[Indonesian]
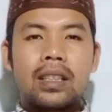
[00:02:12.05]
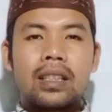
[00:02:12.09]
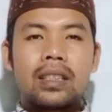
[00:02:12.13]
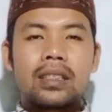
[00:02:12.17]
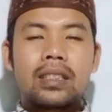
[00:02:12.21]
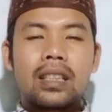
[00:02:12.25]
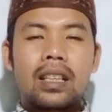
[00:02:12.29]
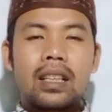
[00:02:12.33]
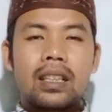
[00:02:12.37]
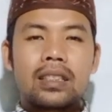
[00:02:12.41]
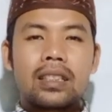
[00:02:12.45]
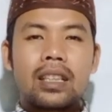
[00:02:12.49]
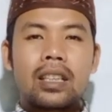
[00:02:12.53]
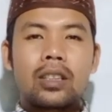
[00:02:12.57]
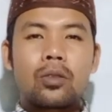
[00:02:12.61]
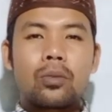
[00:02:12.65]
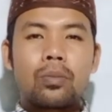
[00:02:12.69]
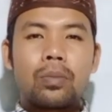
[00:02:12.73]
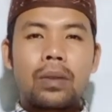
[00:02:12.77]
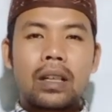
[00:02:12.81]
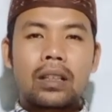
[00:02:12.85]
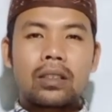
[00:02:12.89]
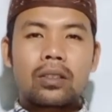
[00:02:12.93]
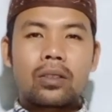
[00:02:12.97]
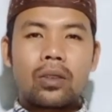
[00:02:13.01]
Salah satu
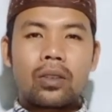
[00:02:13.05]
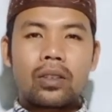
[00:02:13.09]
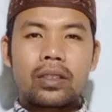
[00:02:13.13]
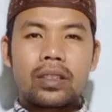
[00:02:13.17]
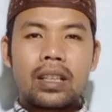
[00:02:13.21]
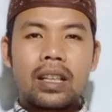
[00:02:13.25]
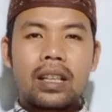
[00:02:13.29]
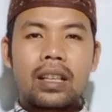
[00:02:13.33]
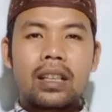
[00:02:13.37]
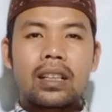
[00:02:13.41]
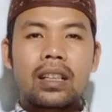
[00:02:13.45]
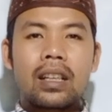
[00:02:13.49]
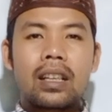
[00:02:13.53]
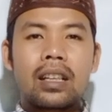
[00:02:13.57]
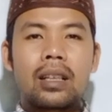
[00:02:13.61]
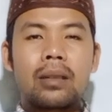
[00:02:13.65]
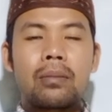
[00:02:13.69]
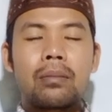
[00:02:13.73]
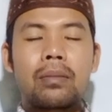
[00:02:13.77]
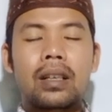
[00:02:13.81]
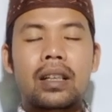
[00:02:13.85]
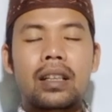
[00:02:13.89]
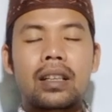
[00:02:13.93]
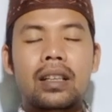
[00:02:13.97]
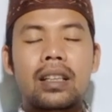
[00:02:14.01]
faktornya karena
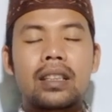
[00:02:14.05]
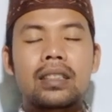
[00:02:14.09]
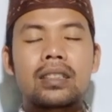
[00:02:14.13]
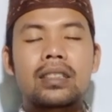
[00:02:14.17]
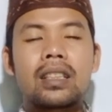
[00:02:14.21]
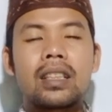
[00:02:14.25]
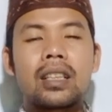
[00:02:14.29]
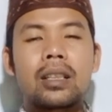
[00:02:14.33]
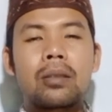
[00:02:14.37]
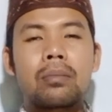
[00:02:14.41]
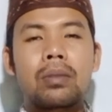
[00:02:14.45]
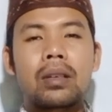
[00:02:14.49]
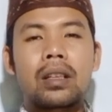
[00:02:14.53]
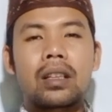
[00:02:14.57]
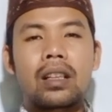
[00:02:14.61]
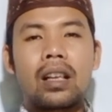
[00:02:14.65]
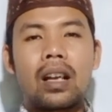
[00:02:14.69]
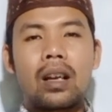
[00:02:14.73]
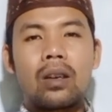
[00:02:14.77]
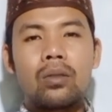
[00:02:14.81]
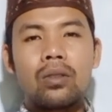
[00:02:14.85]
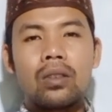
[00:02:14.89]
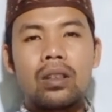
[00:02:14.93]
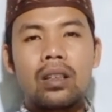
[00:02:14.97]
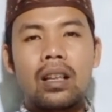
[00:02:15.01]
mereka sering
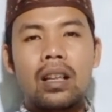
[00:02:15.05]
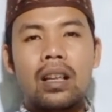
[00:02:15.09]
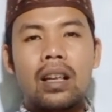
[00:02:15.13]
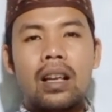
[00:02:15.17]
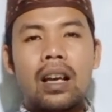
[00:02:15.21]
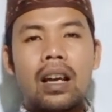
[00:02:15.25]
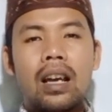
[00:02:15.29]
bergaul